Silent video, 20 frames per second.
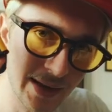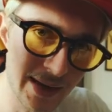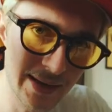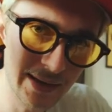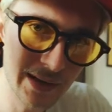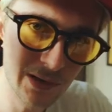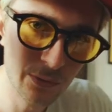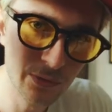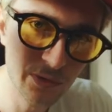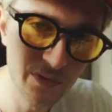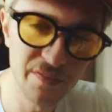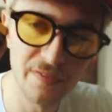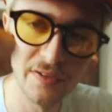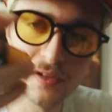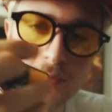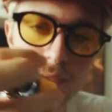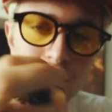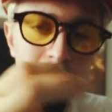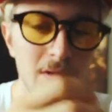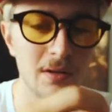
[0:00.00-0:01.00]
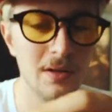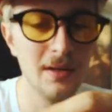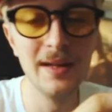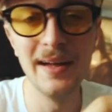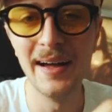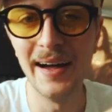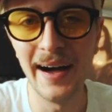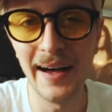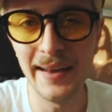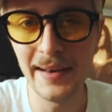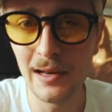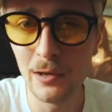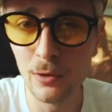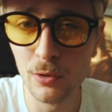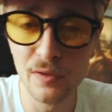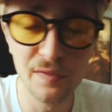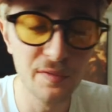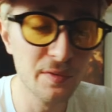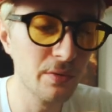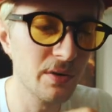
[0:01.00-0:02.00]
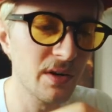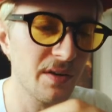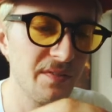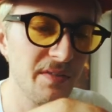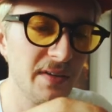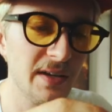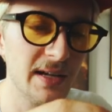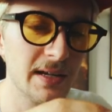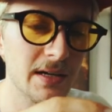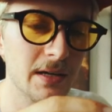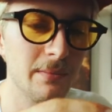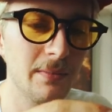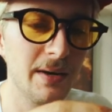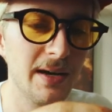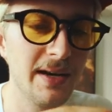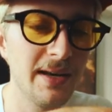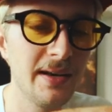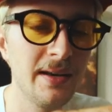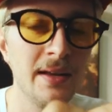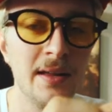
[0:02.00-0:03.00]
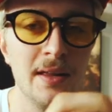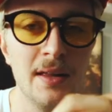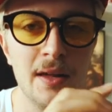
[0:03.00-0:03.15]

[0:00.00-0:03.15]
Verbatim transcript: analoge Filme, analoge Fotografie allgemein.